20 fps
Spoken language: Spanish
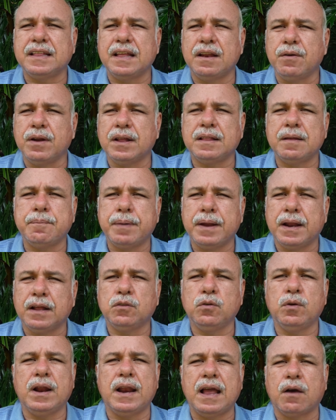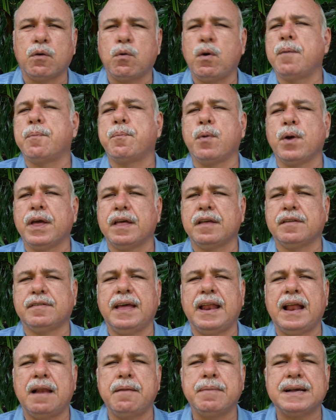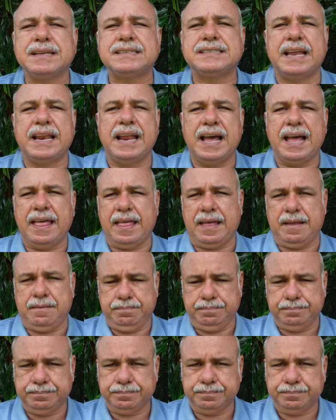tiene una temperatura a la cual puede ser almacenada.